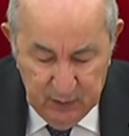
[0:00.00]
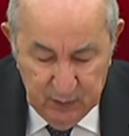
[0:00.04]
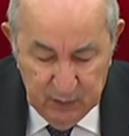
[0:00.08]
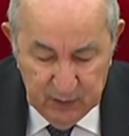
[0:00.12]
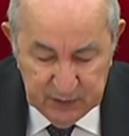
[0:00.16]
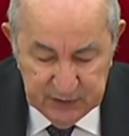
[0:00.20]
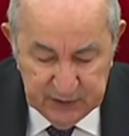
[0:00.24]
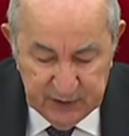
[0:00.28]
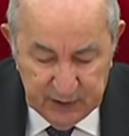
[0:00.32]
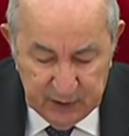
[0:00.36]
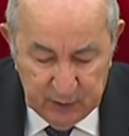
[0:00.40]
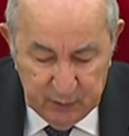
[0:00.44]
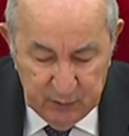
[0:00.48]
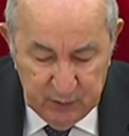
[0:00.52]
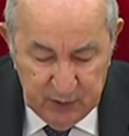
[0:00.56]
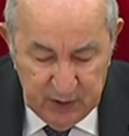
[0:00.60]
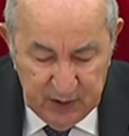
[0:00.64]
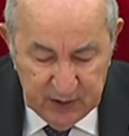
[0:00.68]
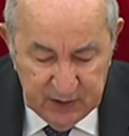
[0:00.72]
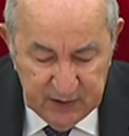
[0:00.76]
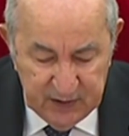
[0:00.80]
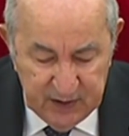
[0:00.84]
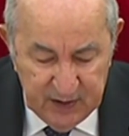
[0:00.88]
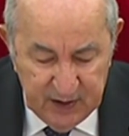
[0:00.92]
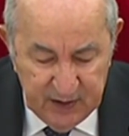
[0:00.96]

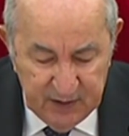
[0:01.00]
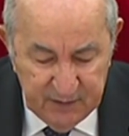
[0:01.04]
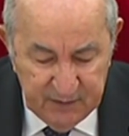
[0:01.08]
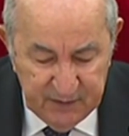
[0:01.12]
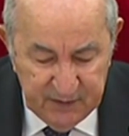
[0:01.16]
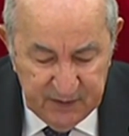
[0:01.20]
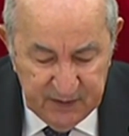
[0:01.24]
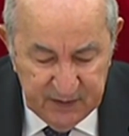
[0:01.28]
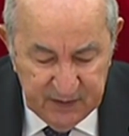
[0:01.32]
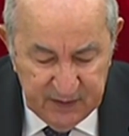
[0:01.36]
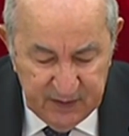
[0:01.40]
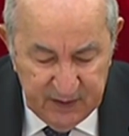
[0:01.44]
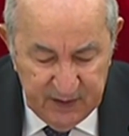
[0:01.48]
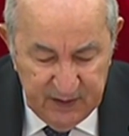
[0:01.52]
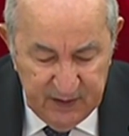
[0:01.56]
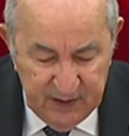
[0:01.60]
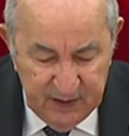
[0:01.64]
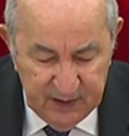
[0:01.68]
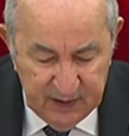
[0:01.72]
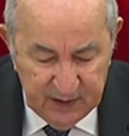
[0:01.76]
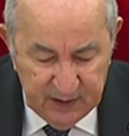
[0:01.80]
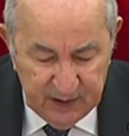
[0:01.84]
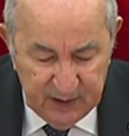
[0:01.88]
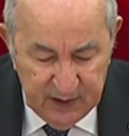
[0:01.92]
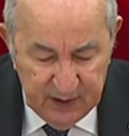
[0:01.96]
وتقويتها في ظل
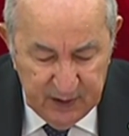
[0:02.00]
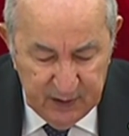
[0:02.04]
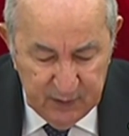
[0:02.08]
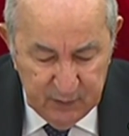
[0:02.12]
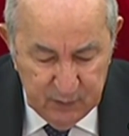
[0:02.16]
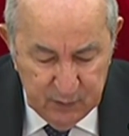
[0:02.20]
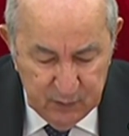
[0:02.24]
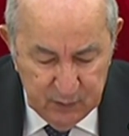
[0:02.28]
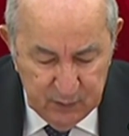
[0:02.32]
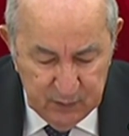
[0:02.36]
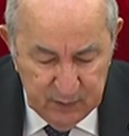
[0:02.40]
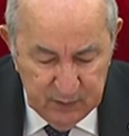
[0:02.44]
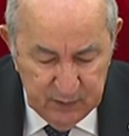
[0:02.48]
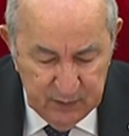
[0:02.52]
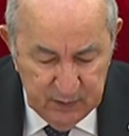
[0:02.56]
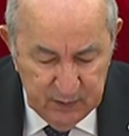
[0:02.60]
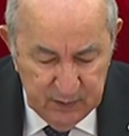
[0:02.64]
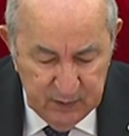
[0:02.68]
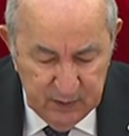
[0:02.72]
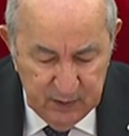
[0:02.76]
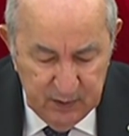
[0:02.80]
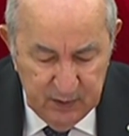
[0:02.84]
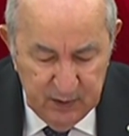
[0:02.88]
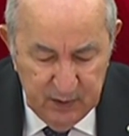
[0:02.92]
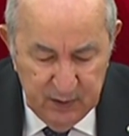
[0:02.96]
القانون
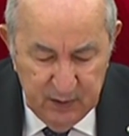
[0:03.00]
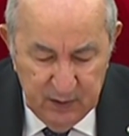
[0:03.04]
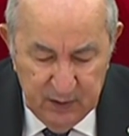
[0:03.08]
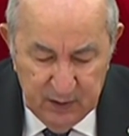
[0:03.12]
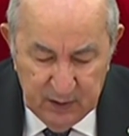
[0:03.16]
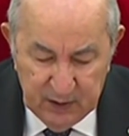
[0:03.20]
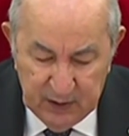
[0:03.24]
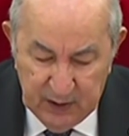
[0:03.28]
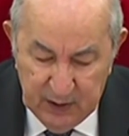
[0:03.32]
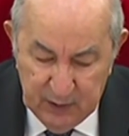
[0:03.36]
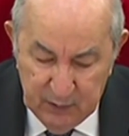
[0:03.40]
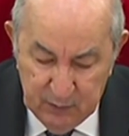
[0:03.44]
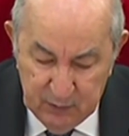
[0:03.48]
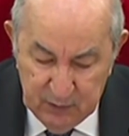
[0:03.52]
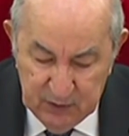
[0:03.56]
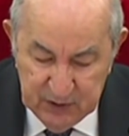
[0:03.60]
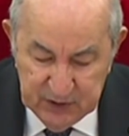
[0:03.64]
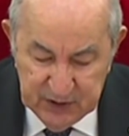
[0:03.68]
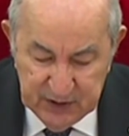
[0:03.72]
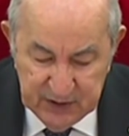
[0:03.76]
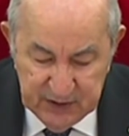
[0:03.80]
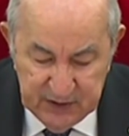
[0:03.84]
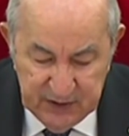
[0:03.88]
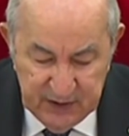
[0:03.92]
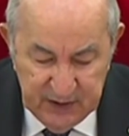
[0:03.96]
قانون
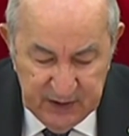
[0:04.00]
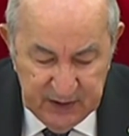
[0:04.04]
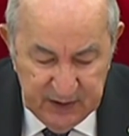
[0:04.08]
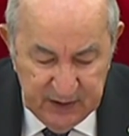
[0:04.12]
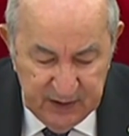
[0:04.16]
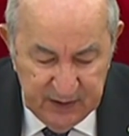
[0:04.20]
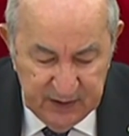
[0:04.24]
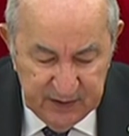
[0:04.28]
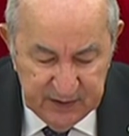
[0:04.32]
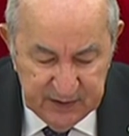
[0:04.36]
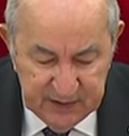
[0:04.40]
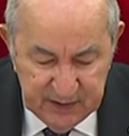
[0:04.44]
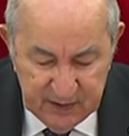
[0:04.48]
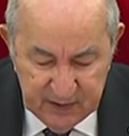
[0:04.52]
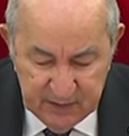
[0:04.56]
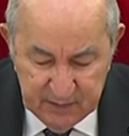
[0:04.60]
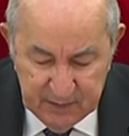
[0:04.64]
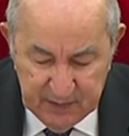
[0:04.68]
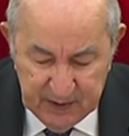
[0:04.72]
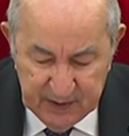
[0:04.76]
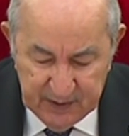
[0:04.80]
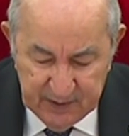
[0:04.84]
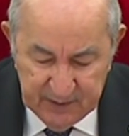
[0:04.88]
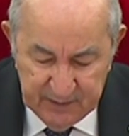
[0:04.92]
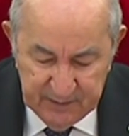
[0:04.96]
جديد
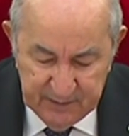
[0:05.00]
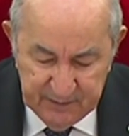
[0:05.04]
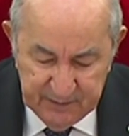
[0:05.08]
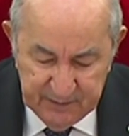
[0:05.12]
للاستثمار